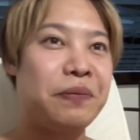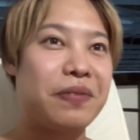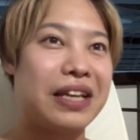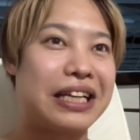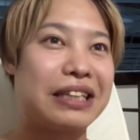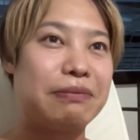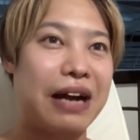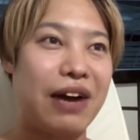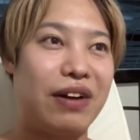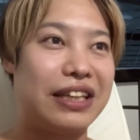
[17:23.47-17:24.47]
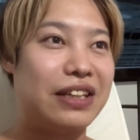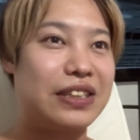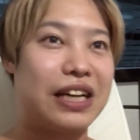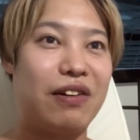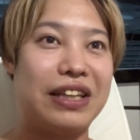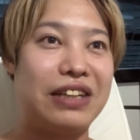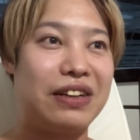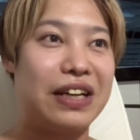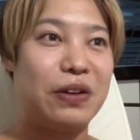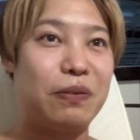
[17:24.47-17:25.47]
うん、まあ変わってるっちゃ変わってる
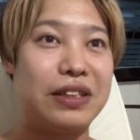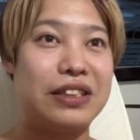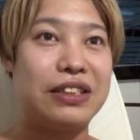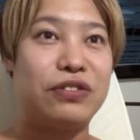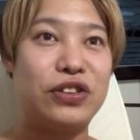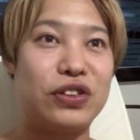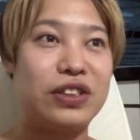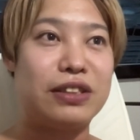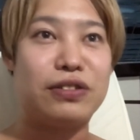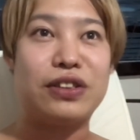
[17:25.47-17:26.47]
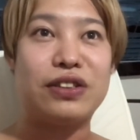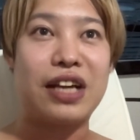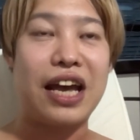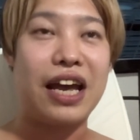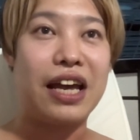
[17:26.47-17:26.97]
けど、別に普通っちゃ普通で。